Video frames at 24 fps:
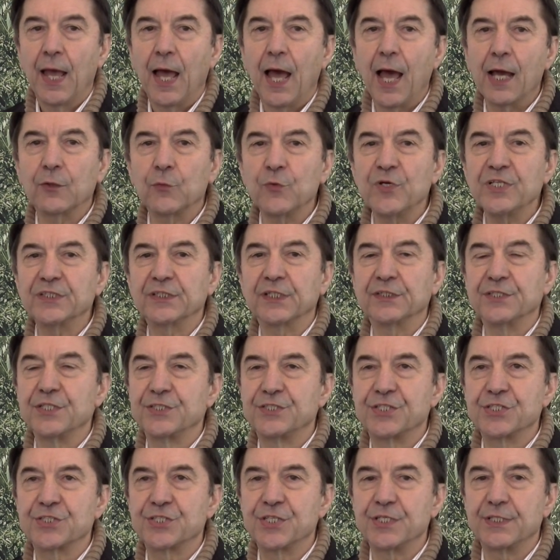A questa
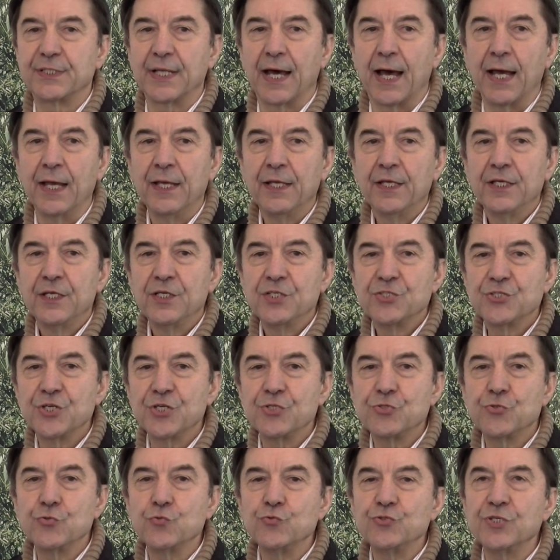necessità si
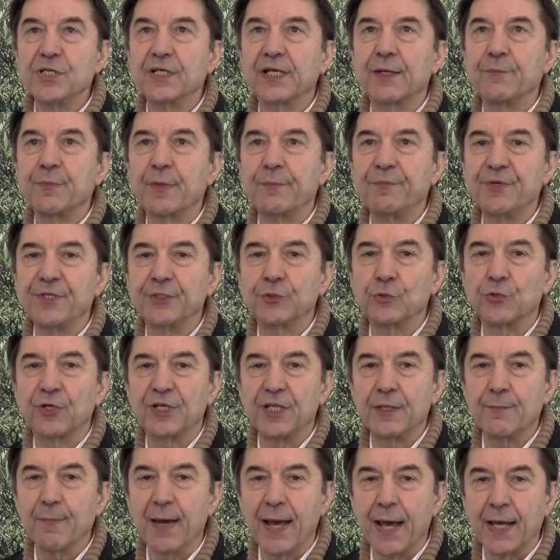aggiunge il cambiamento
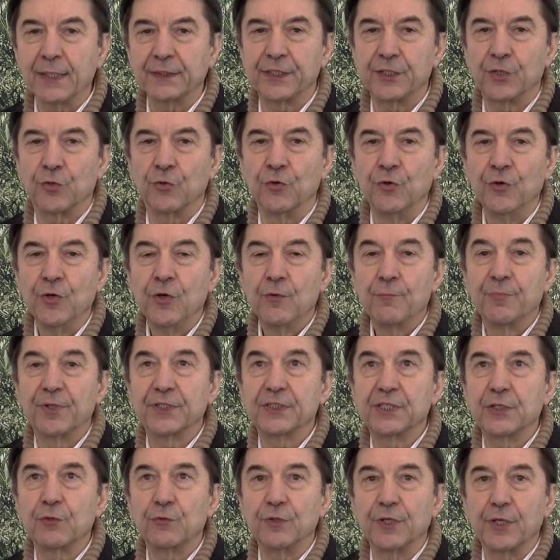climatico,
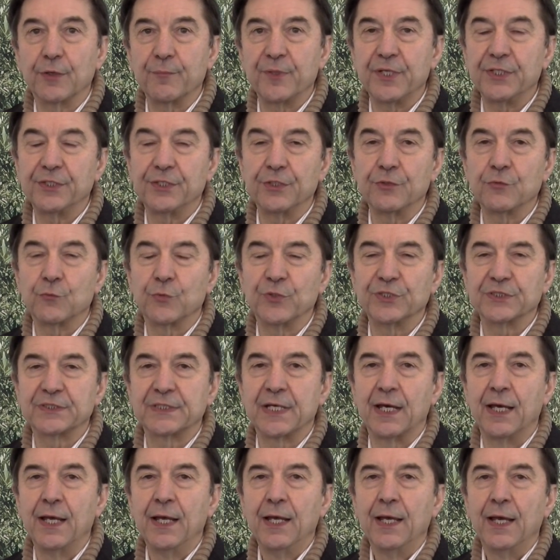particolarmente in
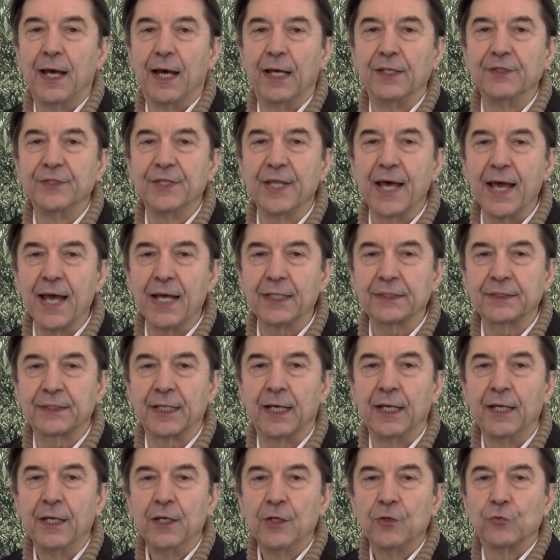questa
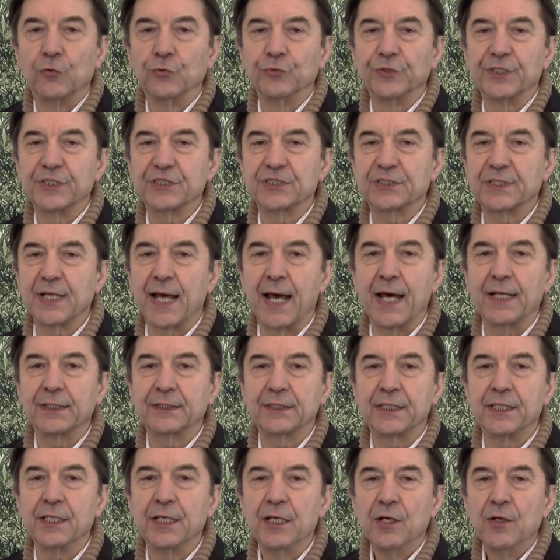annata, con
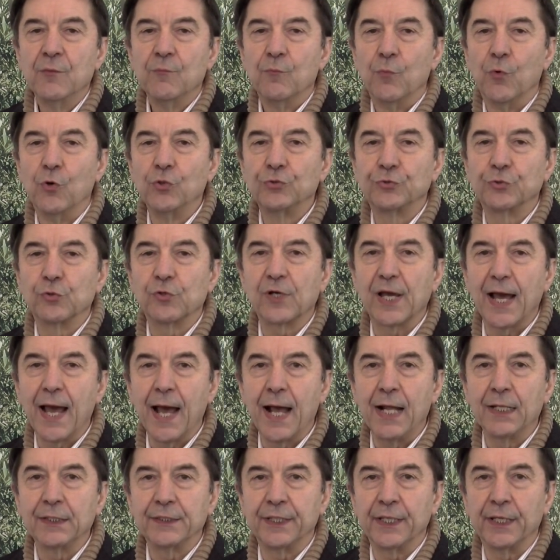estati molto
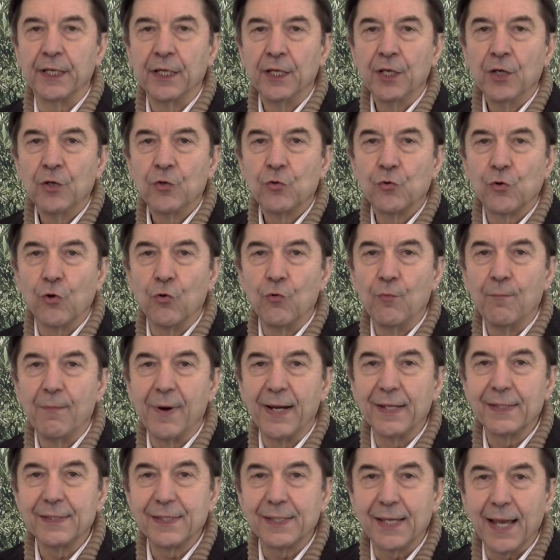calde, con
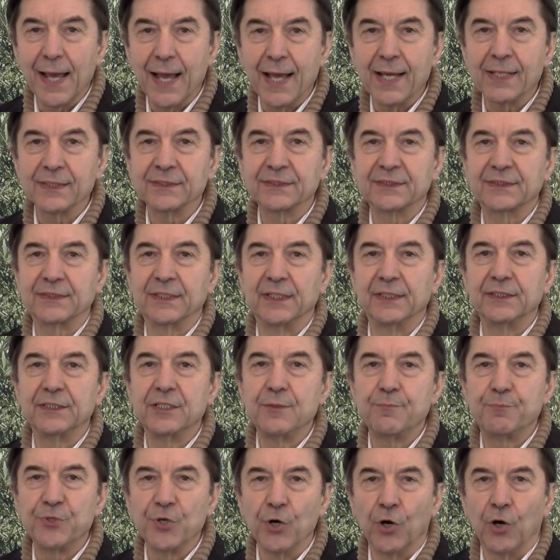mancanza di
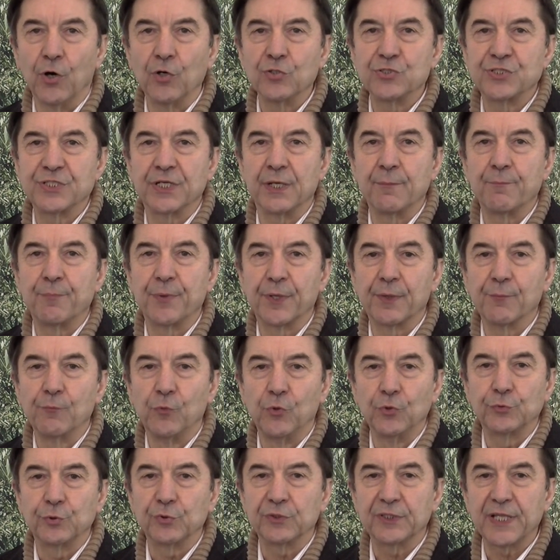pioggia per
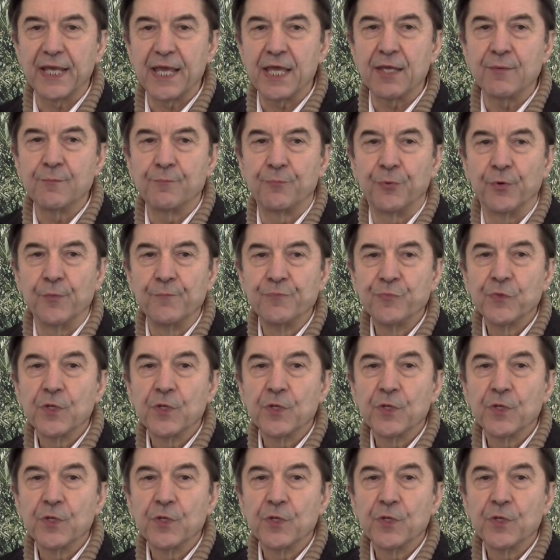molto tempo,